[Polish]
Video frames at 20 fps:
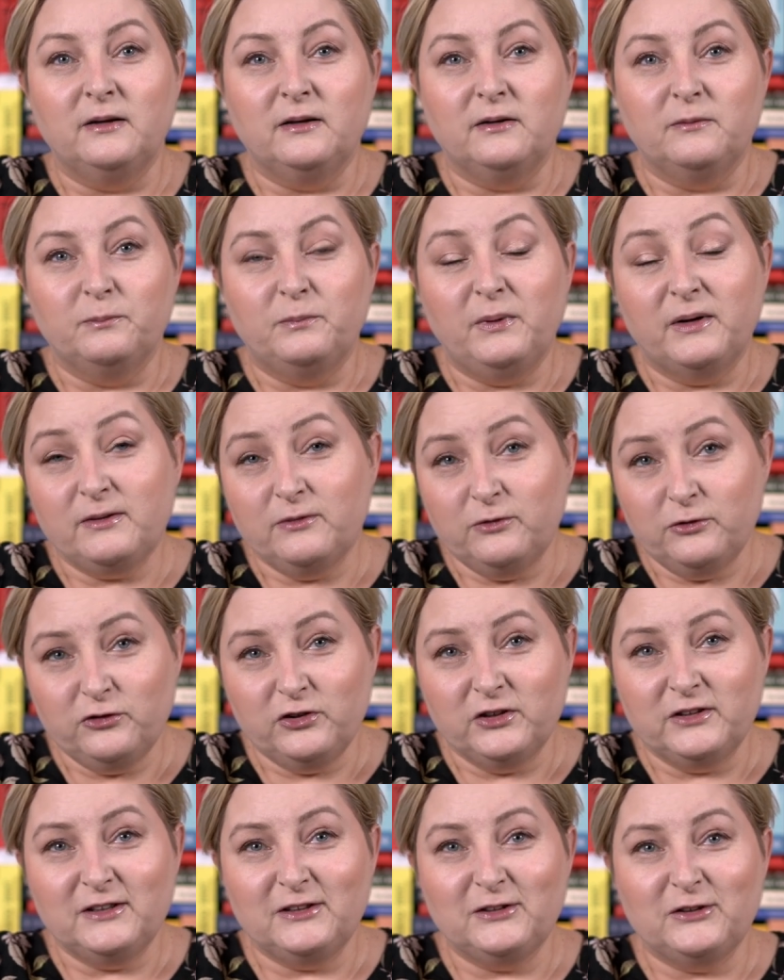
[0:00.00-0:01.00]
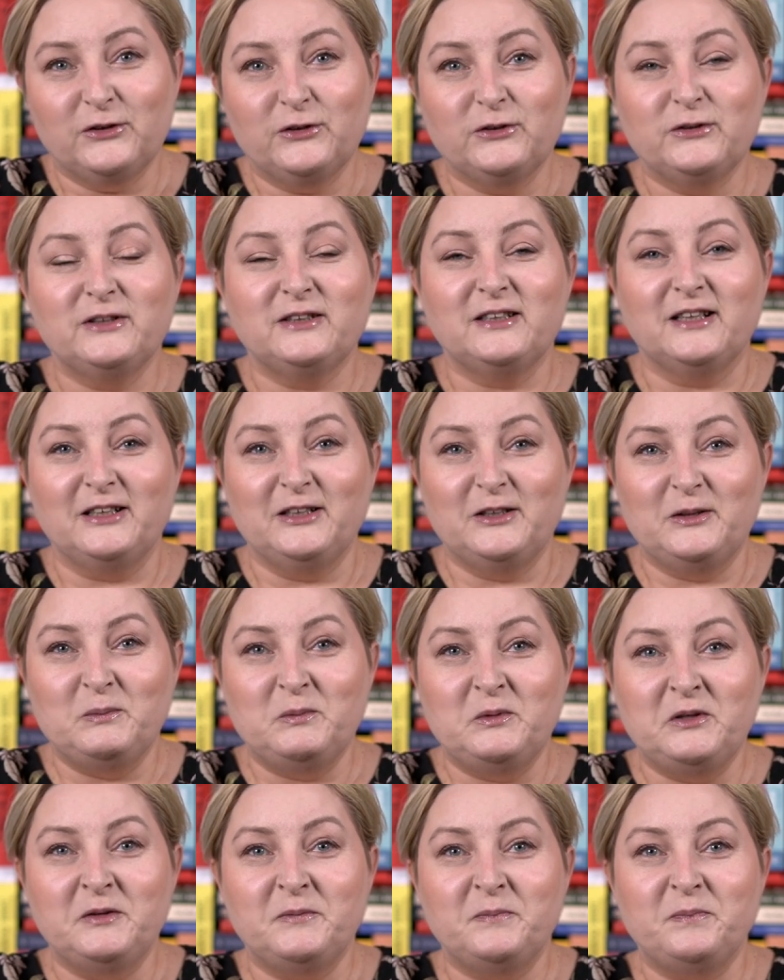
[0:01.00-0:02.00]
Bardzo często z
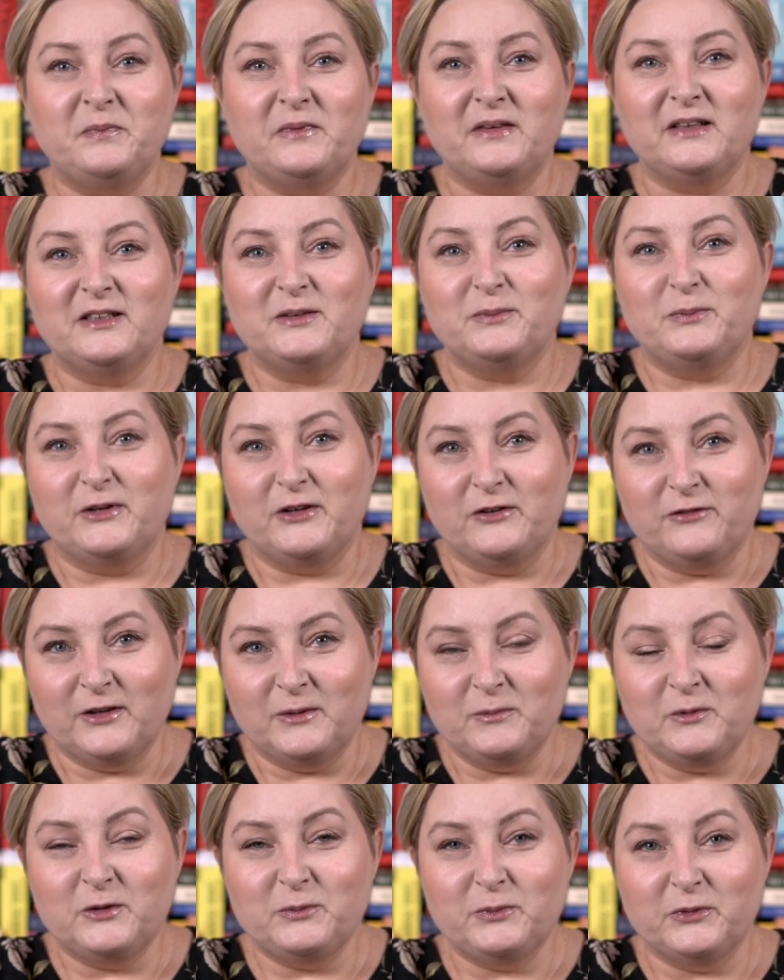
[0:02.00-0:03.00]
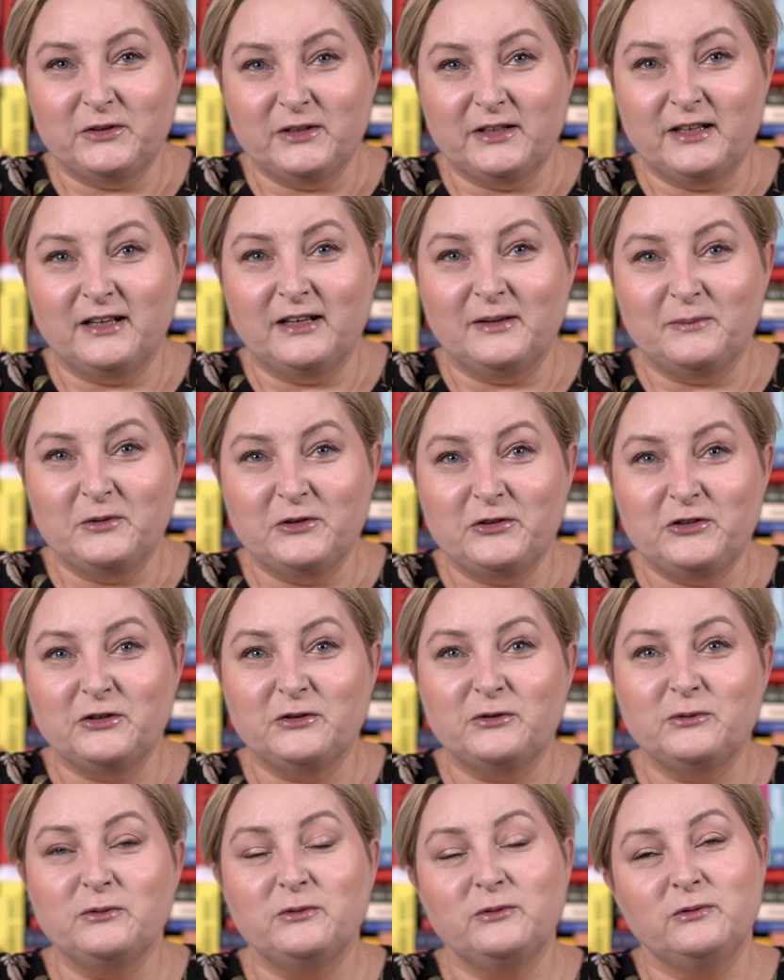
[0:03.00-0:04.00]
takimi sprawami spotykamy
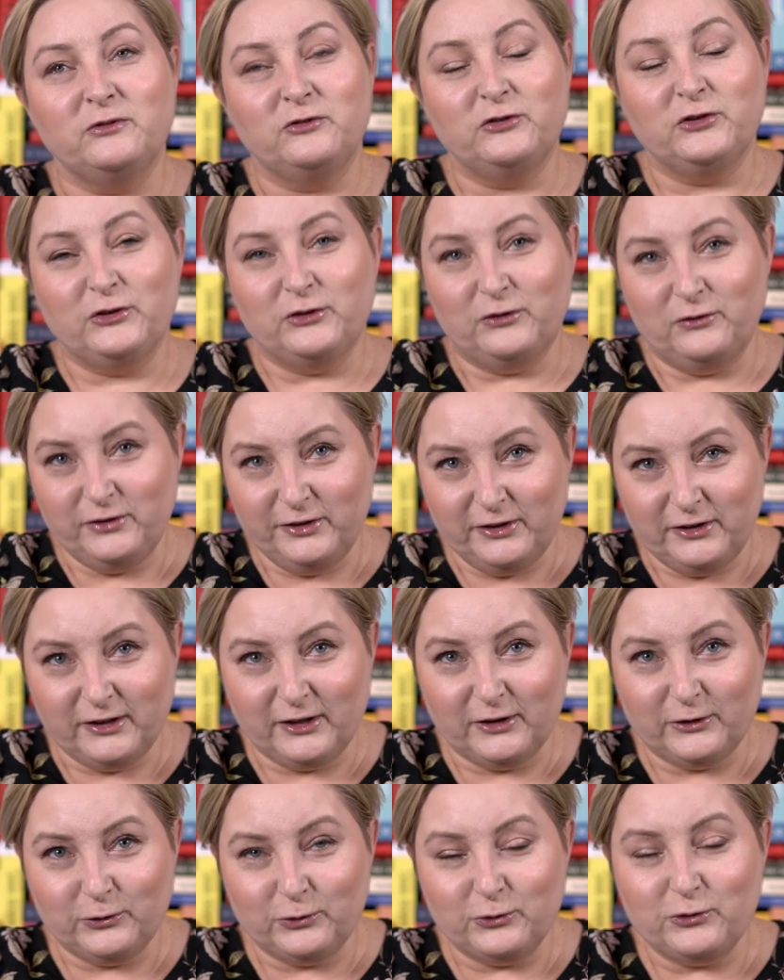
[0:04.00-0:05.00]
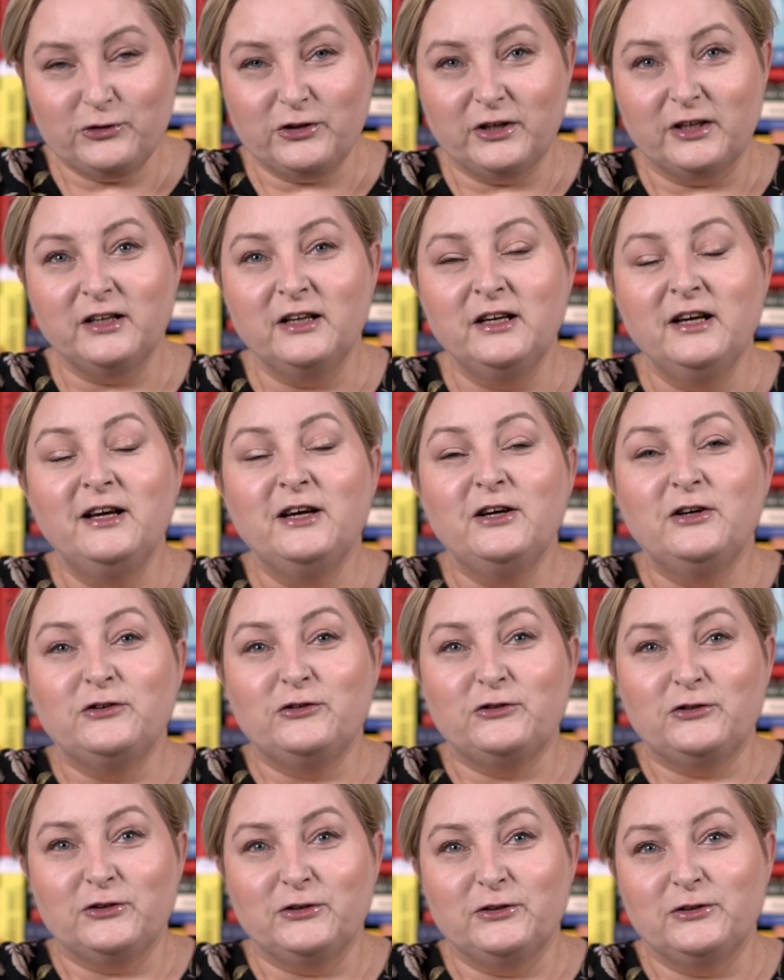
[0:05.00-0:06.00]
się, czy to w literaturze,
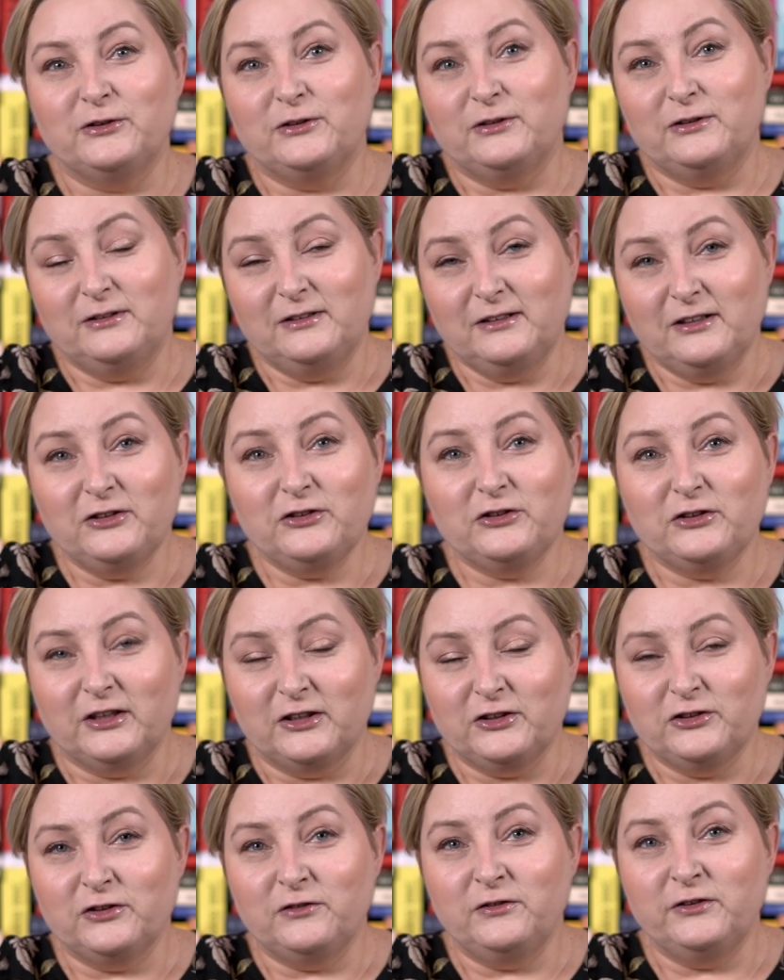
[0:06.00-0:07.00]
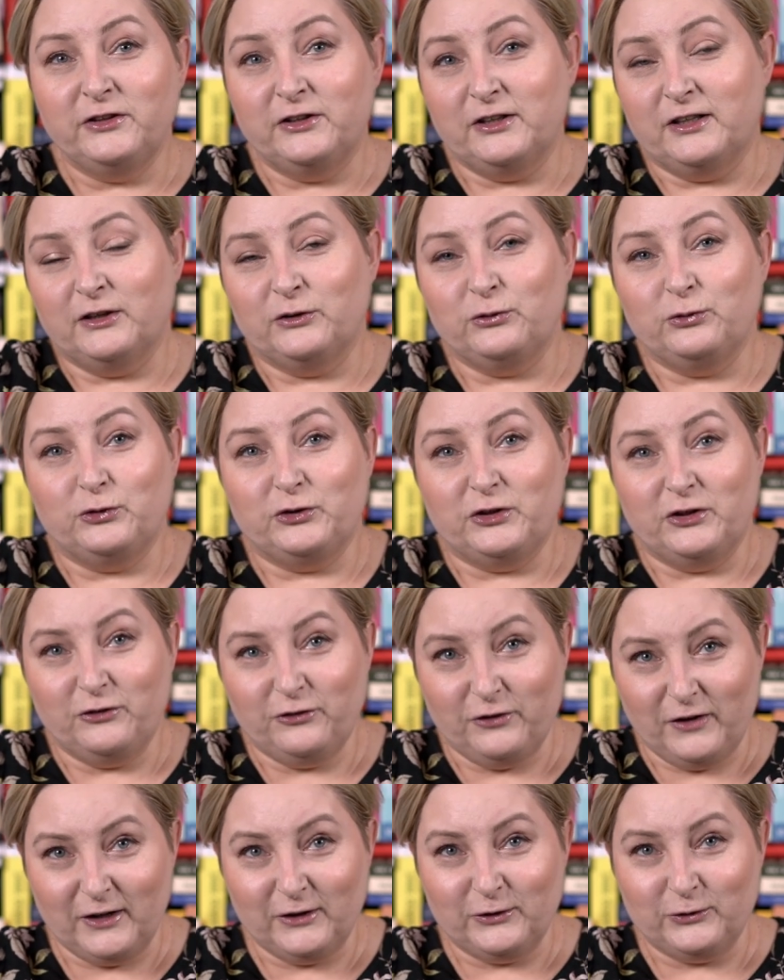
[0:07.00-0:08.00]
czy też także w literaturze
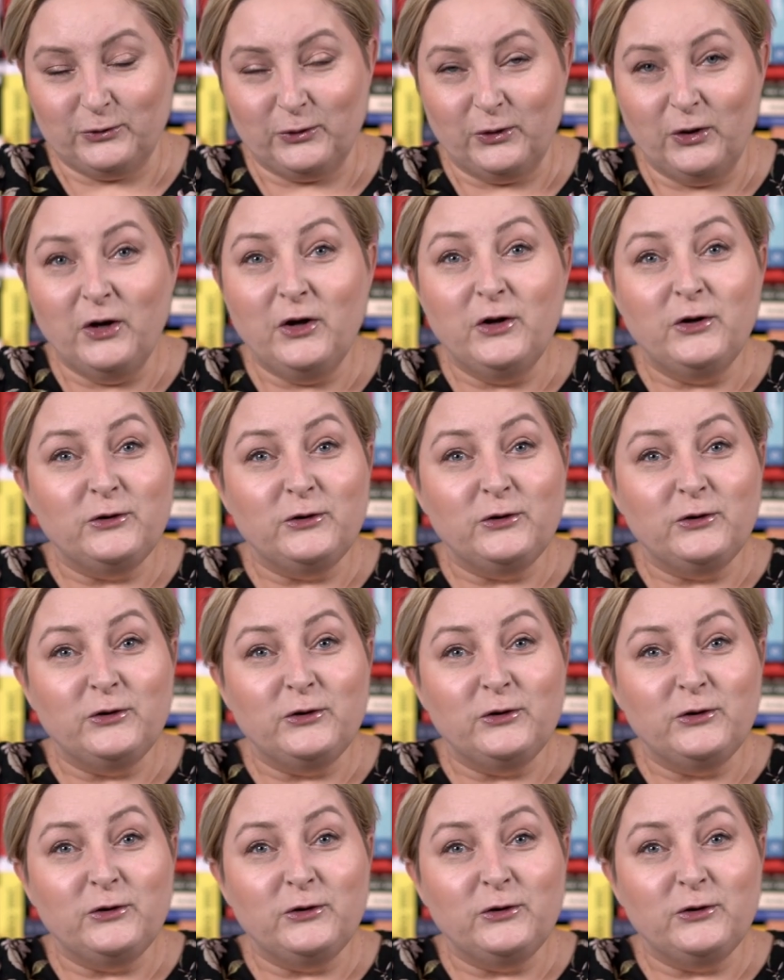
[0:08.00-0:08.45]
faktu.